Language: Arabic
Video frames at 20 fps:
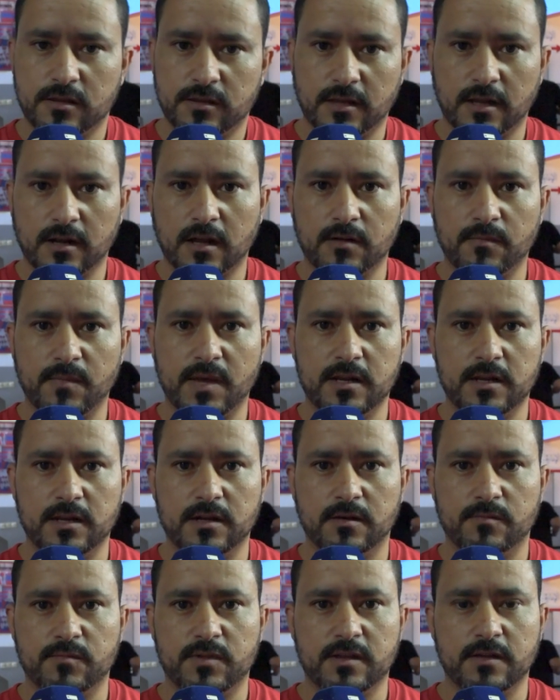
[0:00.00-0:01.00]
تراكم
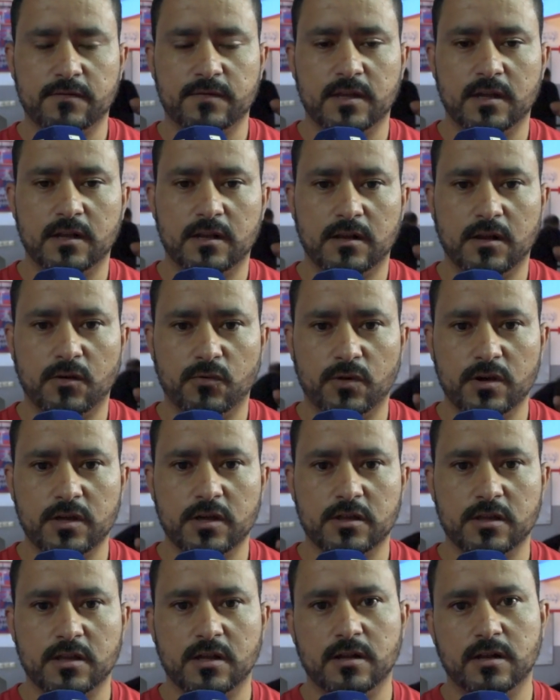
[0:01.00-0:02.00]
علينا بزاف ديال
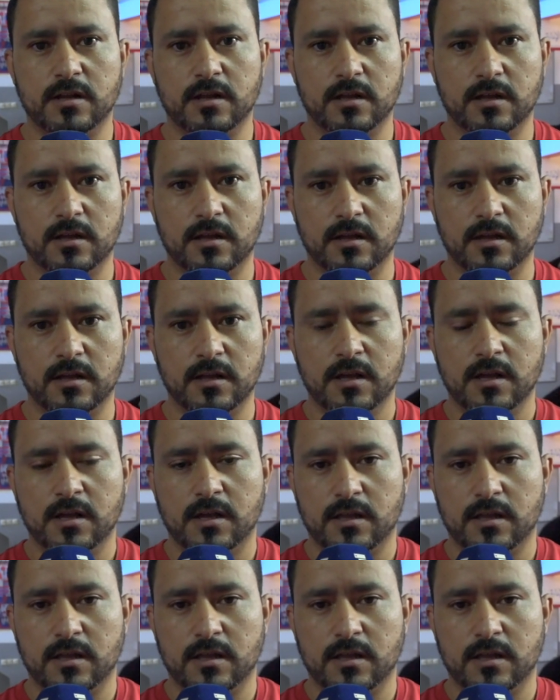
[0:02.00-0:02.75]
الحوايج ديال آه،